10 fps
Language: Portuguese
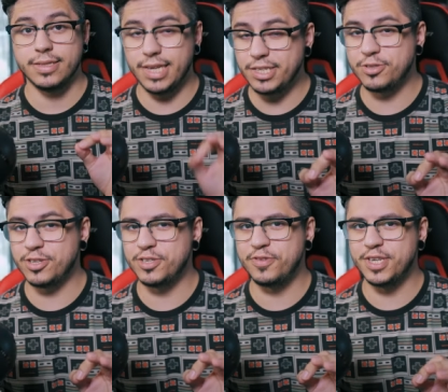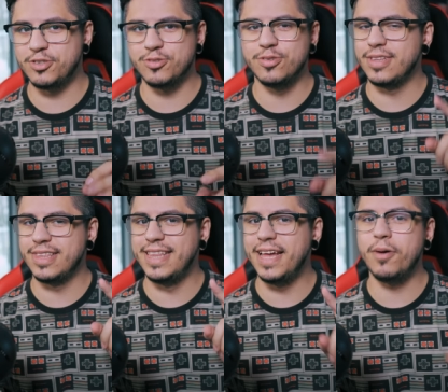Ser editor de vídeo
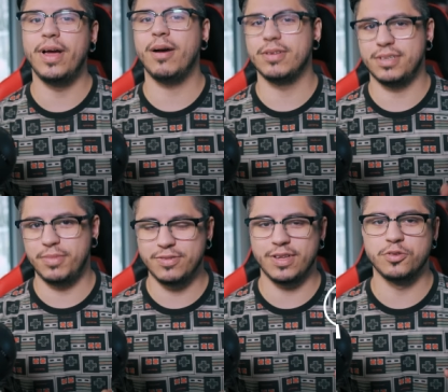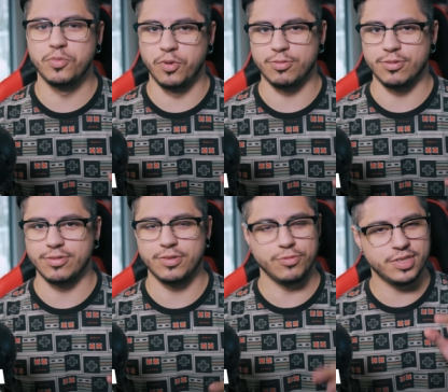não é a coisa mais fácil do mundo.
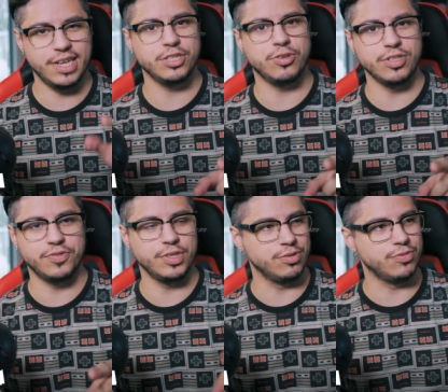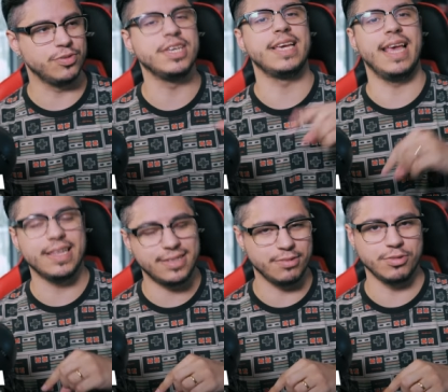Se você é editor de vídeo, se você
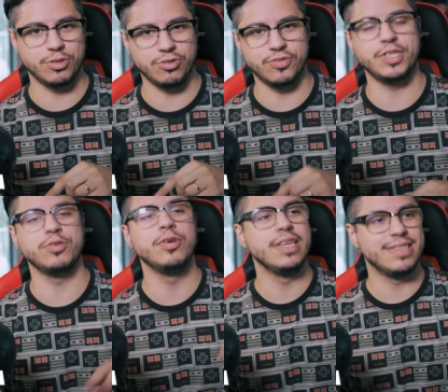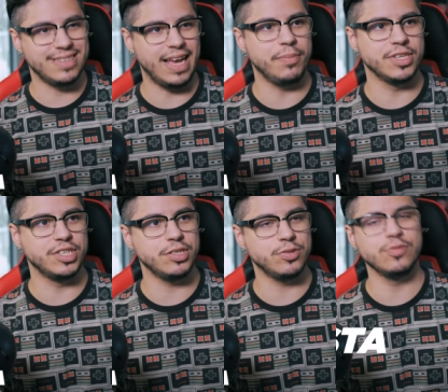quer ser um editor de vídeo, saiba
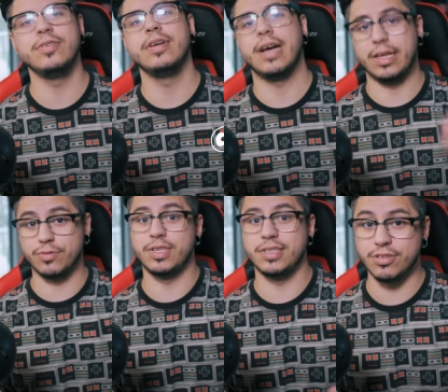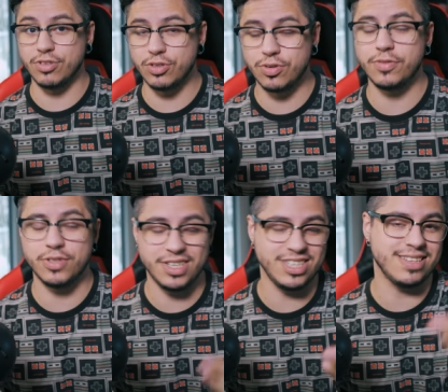disso. Caso você seja editor,
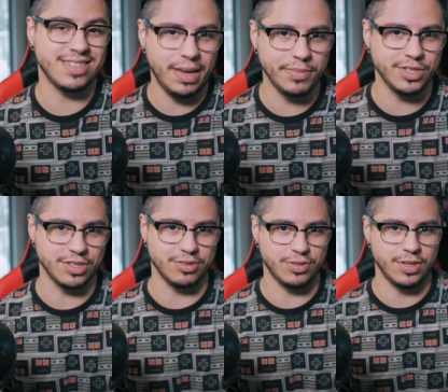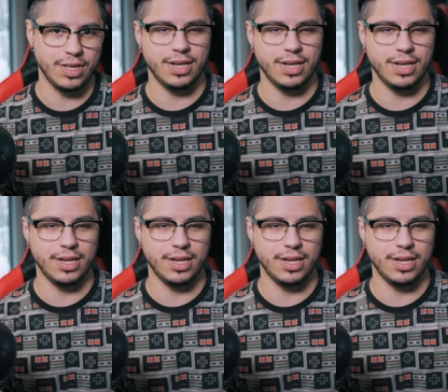você já sabe disso.